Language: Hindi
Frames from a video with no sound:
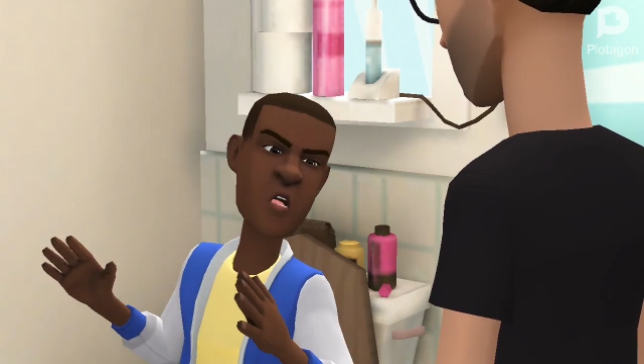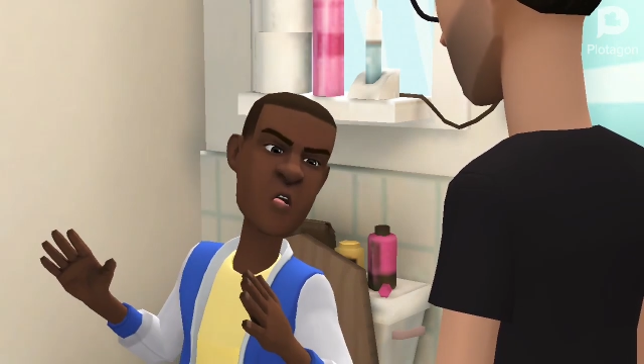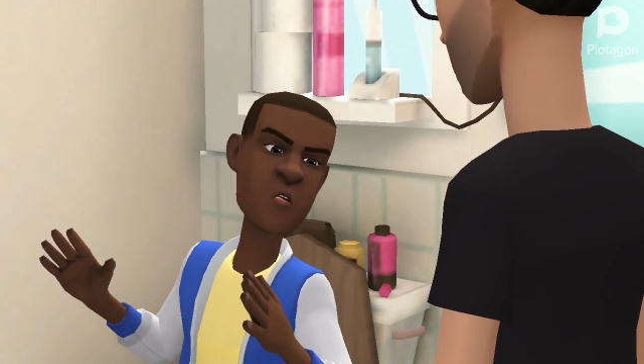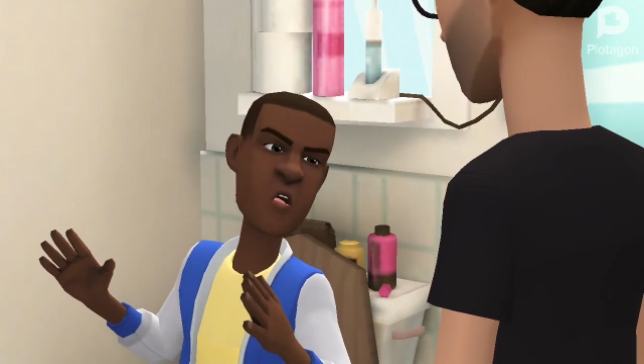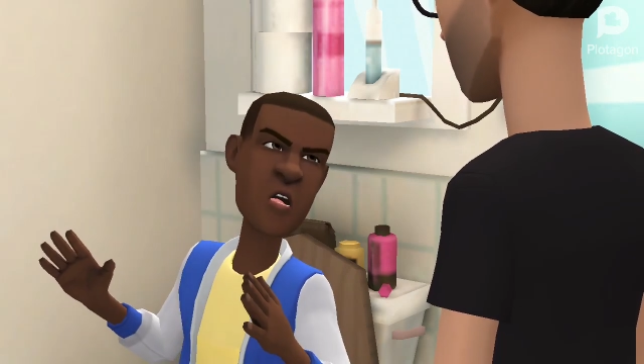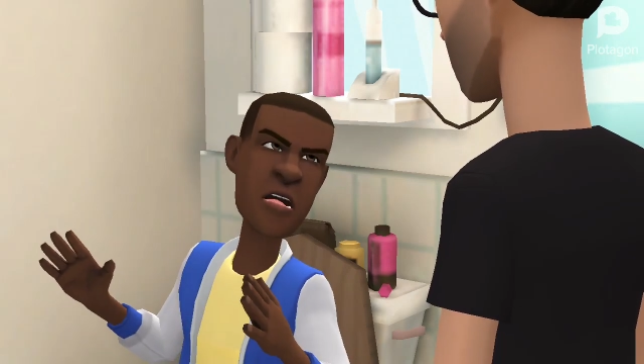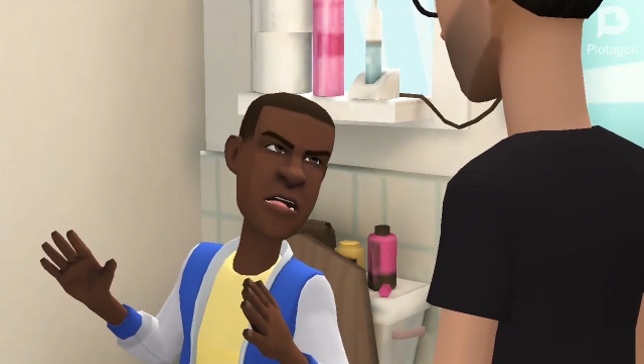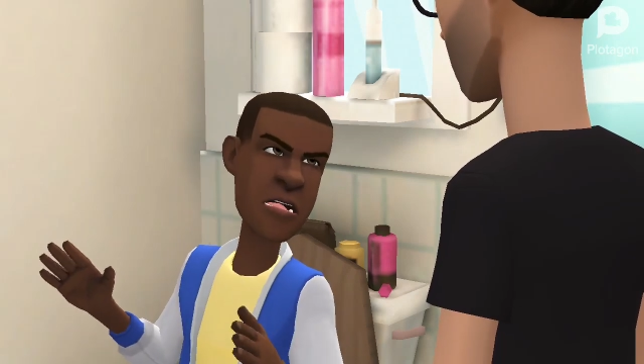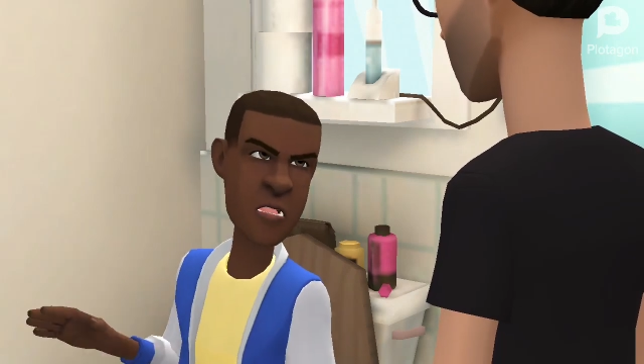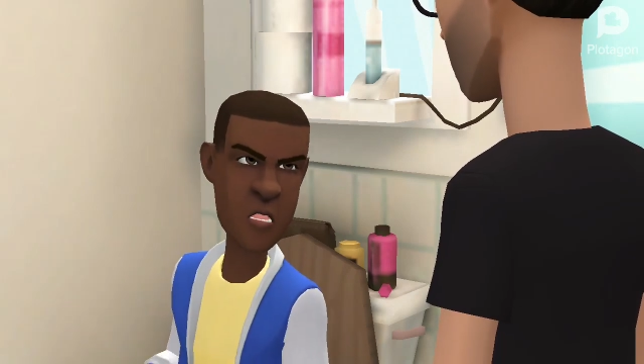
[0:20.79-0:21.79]
तो पाँच
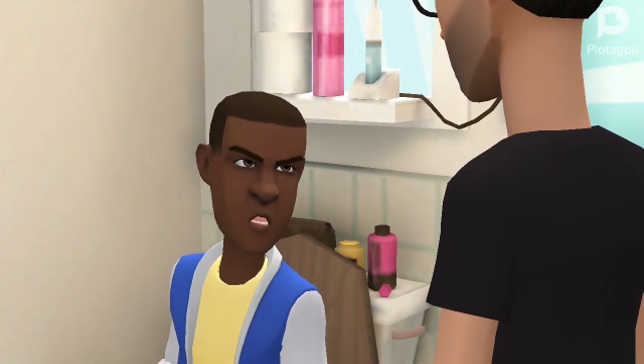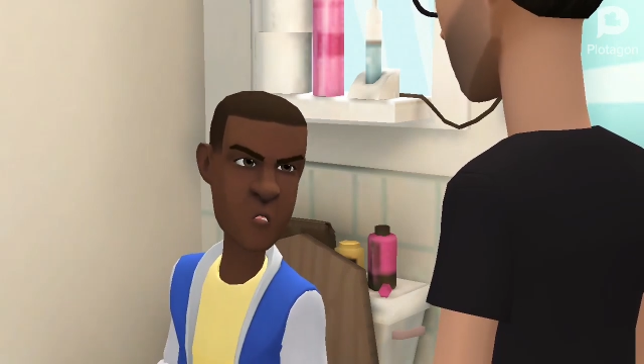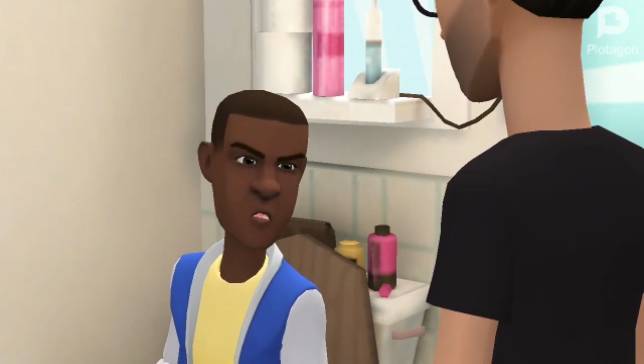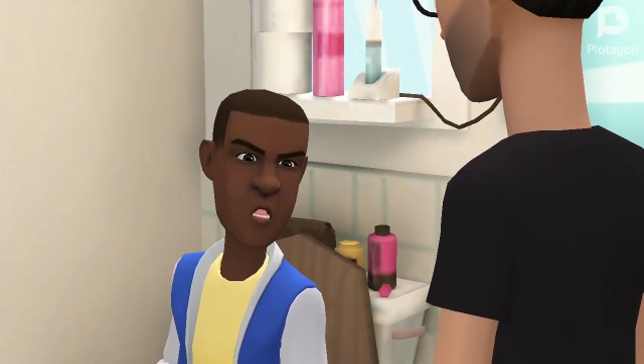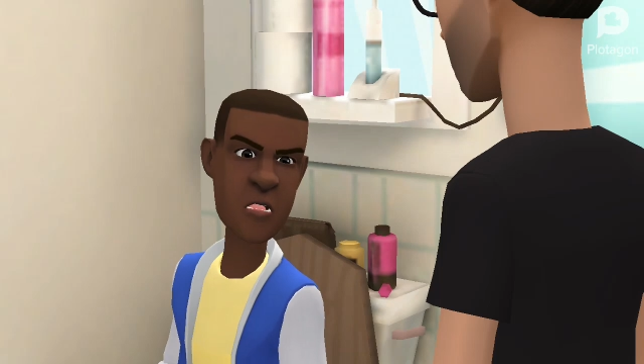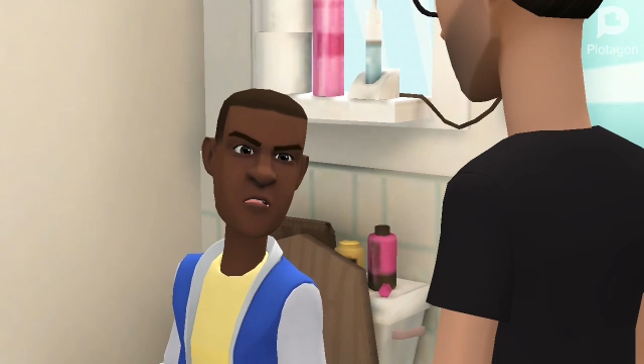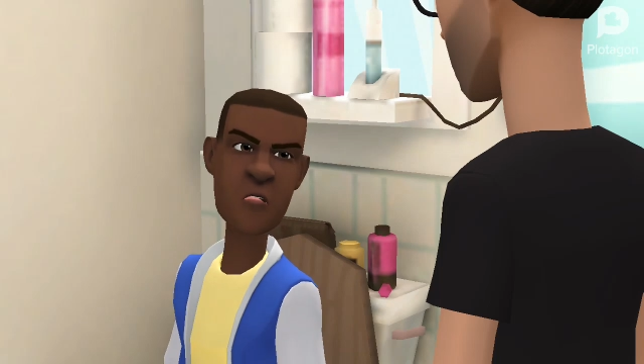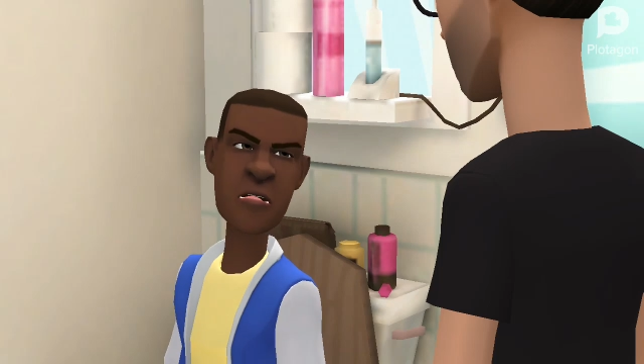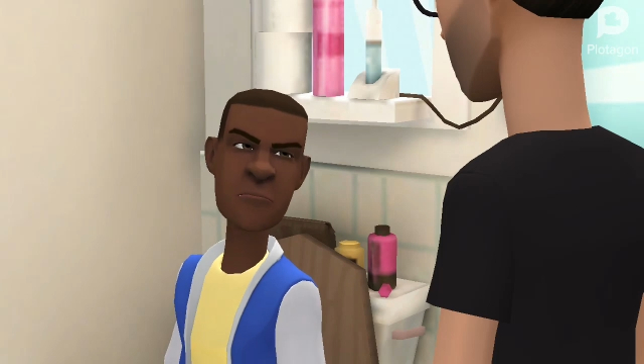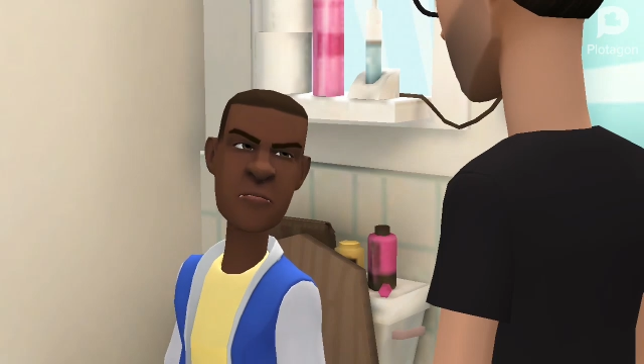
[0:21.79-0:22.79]
मिनट रुक तो जाता
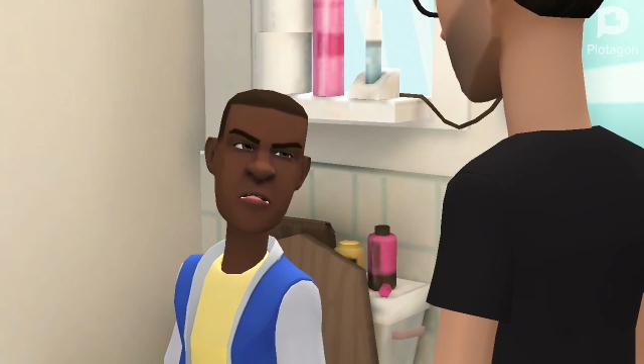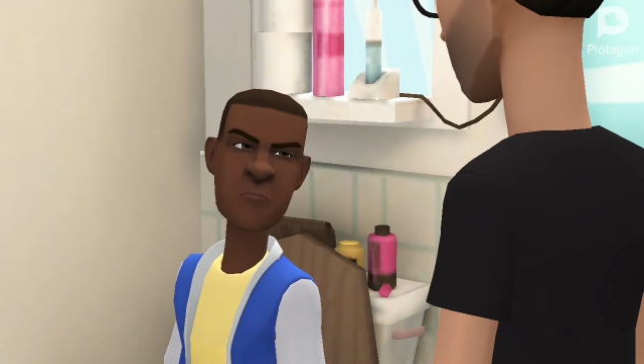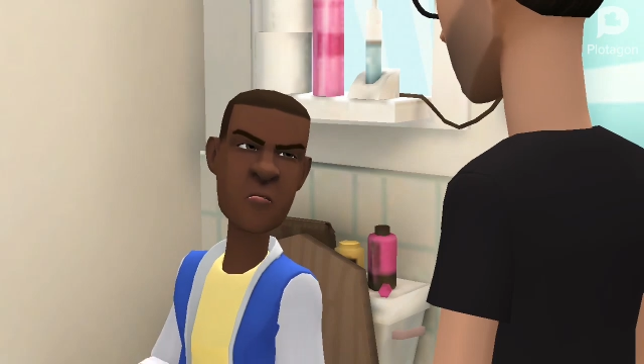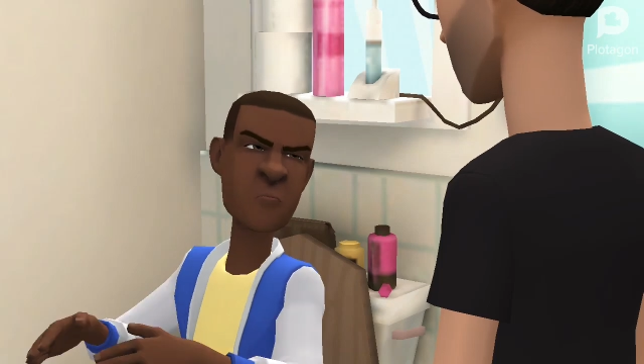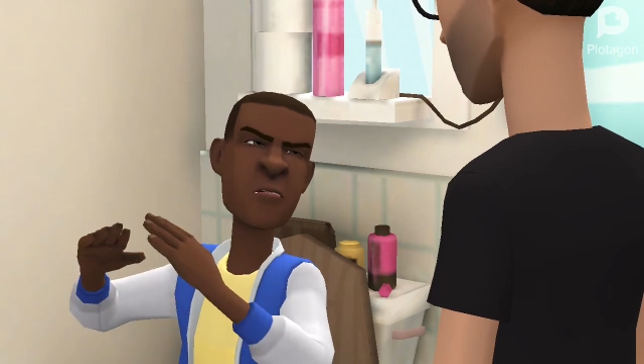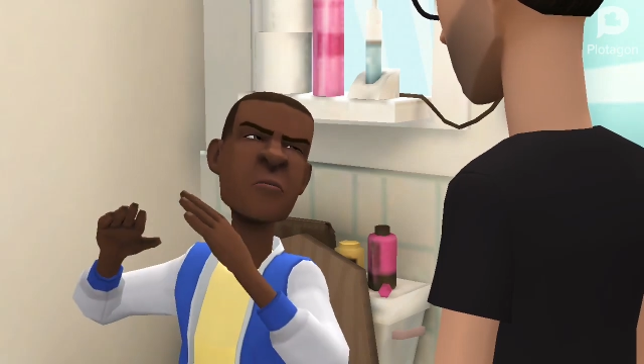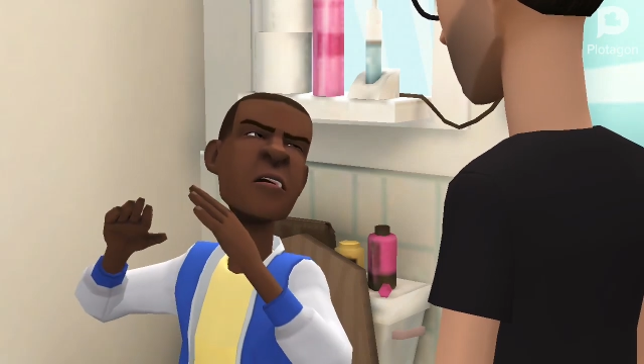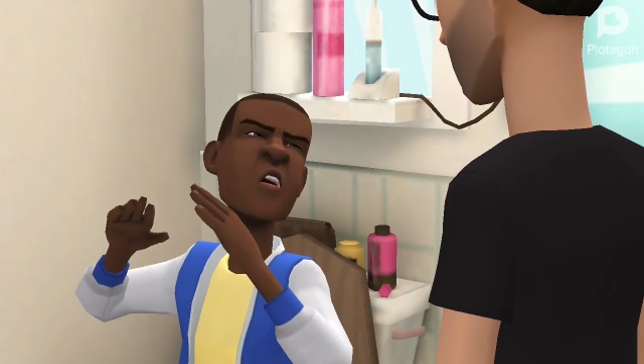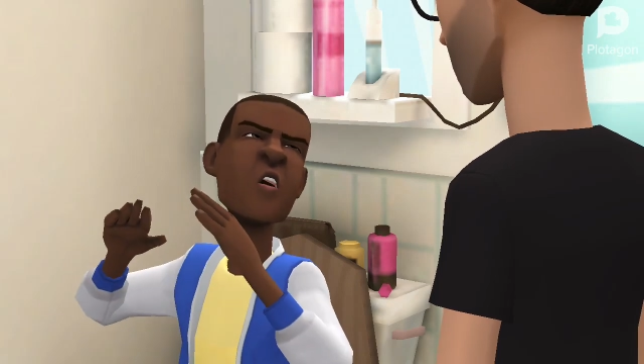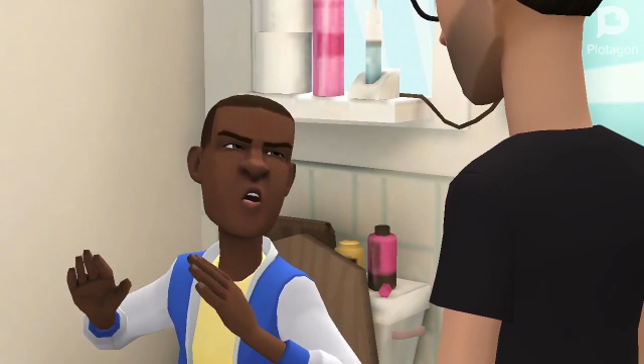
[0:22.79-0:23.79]
सीधा बाथरूम
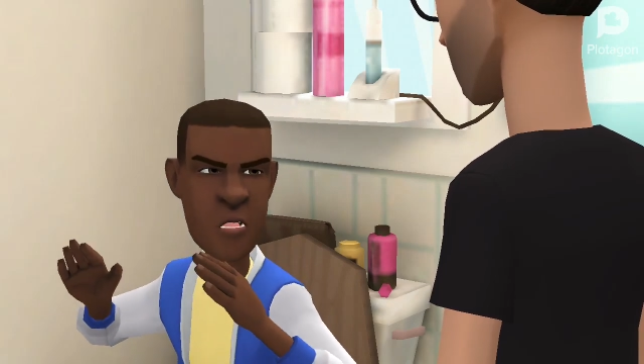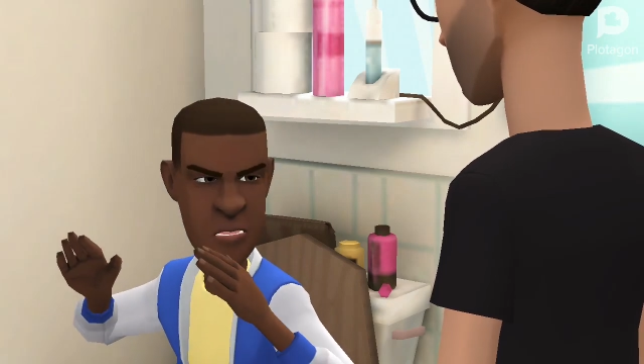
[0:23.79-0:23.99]
घुसाया